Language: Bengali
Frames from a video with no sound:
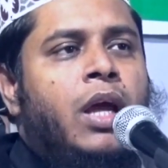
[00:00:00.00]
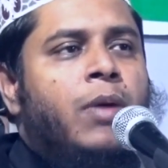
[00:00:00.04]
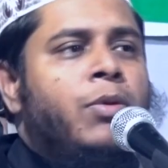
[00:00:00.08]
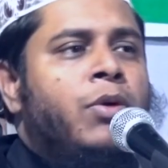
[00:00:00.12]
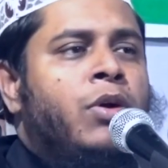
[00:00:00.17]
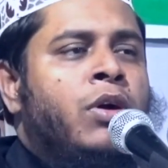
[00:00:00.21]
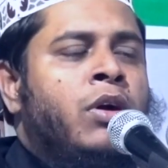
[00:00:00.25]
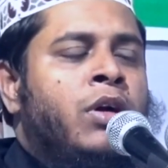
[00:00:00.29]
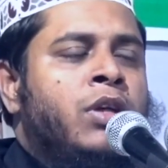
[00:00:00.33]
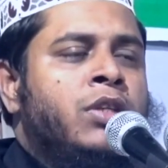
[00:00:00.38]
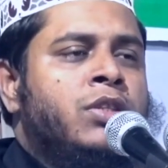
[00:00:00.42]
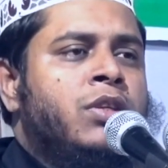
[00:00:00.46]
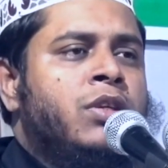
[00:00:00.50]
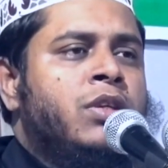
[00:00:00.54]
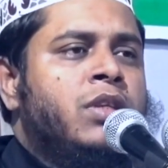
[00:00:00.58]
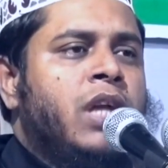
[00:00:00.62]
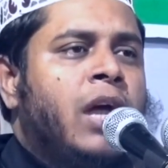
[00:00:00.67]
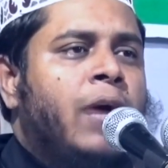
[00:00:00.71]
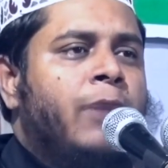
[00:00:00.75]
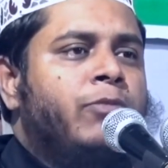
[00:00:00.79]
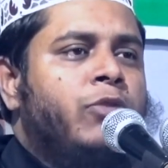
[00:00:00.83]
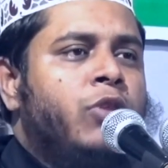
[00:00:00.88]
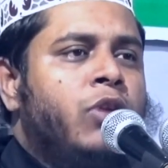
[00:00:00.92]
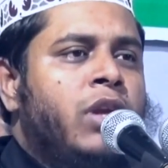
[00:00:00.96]
এবং হযরত
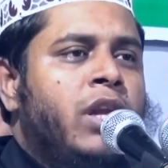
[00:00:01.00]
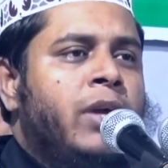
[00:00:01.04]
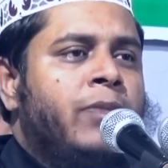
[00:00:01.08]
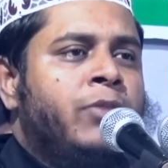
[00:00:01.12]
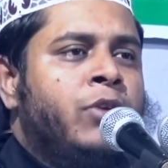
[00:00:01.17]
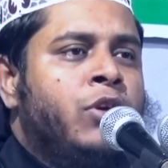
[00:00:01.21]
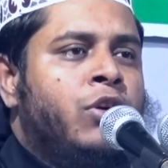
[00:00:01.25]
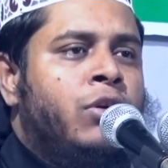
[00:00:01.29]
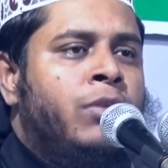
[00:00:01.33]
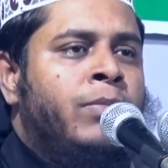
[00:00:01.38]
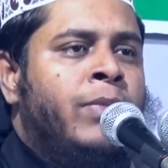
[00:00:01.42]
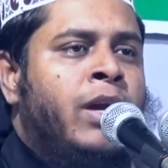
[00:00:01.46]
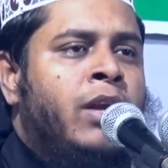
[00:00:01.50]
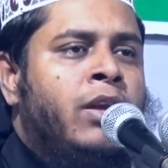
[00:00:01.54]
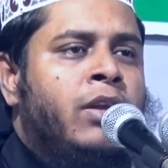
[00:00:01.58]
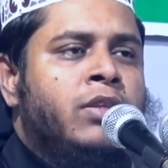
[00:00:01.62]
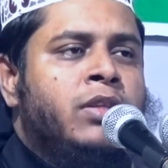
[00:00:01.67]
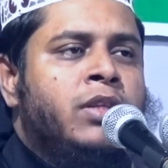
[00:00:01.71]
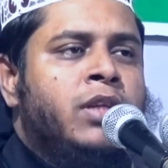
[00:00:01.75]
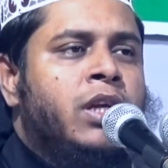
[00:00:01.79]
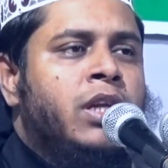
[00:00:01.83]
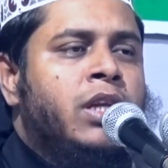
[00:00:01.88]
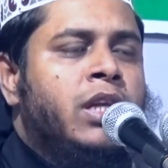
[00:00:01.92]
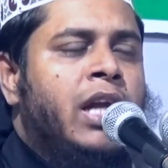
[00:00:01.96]
আব্দুল্লাহ ইবনে ওমর
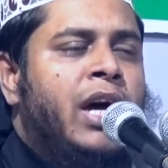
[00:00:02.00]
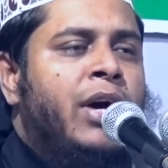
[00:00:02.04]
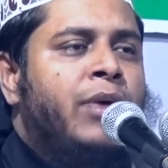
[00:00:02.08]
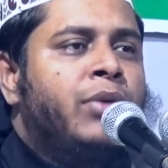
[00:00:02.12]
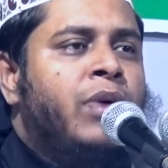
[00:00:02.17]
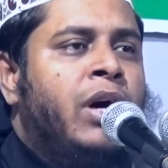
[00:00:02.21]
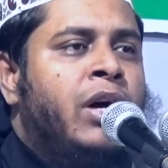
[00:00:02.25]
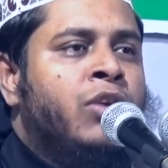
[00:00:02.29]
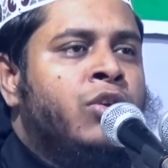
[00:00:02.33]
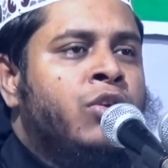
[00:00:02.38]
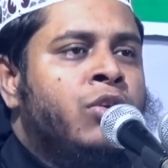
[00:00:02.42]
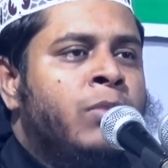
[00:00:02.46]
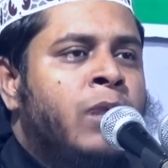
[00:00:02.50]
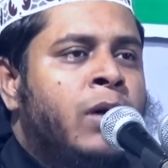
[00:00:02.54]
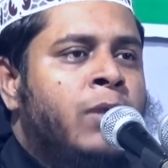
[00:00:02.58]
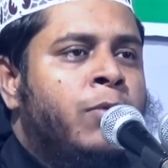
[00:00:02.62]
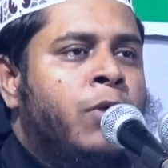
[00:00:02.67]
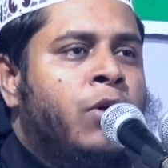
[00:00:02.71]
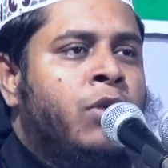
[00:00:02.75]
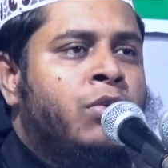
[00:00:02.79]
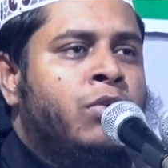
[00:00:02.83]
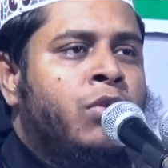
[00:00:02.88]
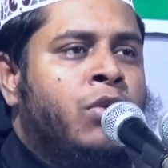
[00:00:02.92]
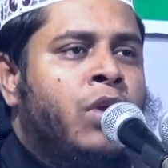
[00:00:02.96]
রাদিয়াল্লাহু আনহুমা
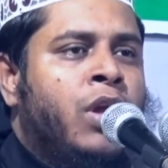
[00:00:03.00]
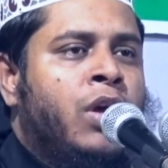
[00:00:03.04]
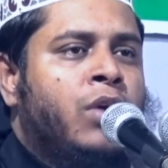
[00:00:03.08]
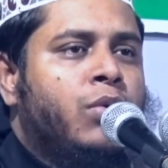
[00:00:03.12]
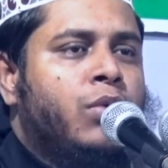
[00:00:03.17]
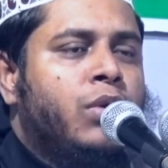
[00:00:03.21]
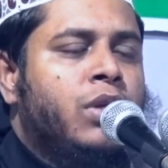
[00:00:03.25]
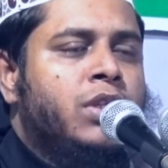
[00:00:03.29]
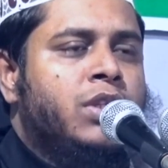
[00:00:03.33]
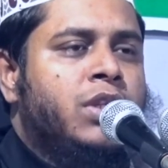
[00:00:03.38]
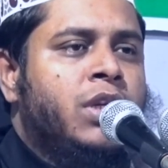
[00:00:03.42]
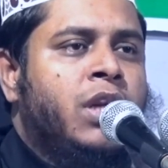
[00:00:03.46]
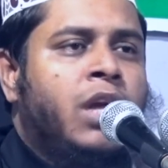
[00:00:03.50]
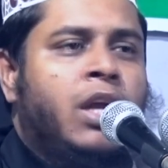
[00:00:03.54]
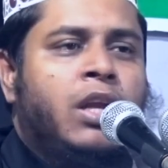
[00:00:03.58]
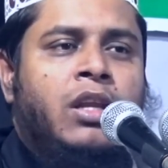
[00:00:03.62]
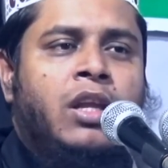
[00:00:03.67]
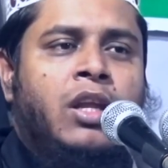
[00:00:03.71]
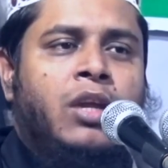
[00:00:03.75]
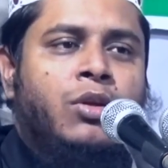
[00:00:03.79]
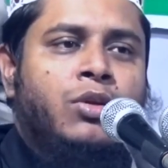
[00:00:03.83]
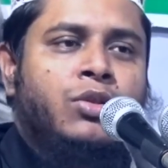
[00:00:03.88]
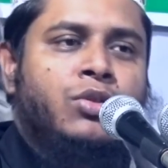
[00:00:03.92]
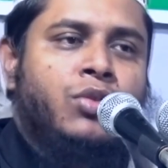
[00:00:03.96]
বর্ণনা করেছেন
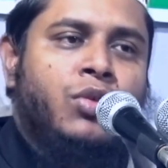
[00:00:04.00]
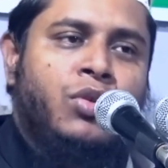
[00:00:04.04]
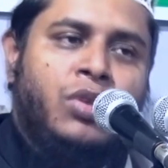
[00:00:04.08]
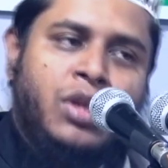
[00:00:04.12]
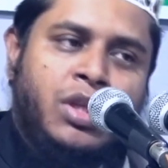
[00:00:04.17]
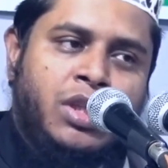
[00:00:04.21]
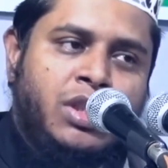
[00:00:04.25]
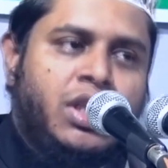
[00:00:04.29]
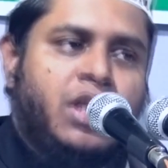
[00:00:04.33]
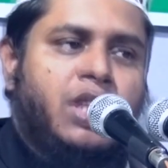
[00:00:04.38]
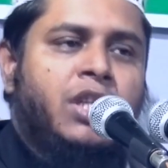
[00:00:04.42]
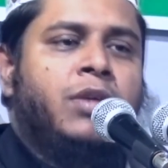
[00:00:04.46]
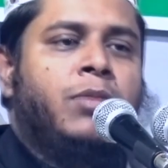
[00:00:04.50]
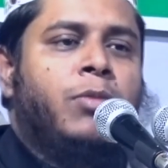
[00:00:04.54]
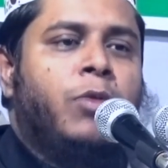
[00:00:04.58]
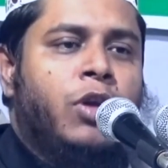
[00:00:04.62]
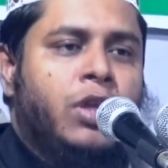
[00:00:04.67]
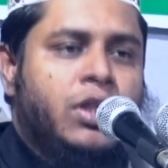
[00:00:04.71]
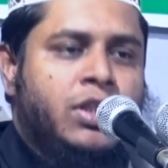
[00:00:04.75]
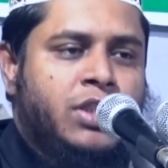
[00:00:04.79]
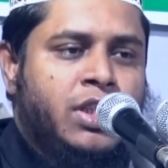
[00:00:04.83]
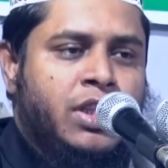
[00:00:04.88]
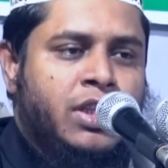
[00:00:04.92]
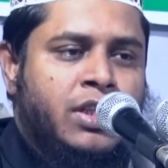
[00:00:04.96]
আল্লাহ রসুল নিজেই
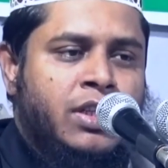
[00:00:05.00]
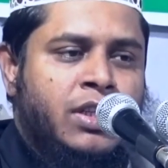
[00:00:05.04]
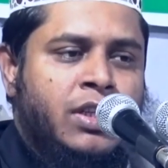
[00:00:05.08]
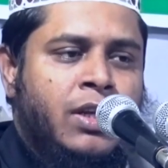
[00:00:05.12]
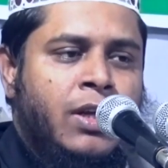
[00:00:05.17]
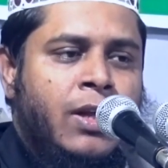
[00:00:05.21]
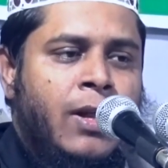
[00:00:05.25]
বলেছেন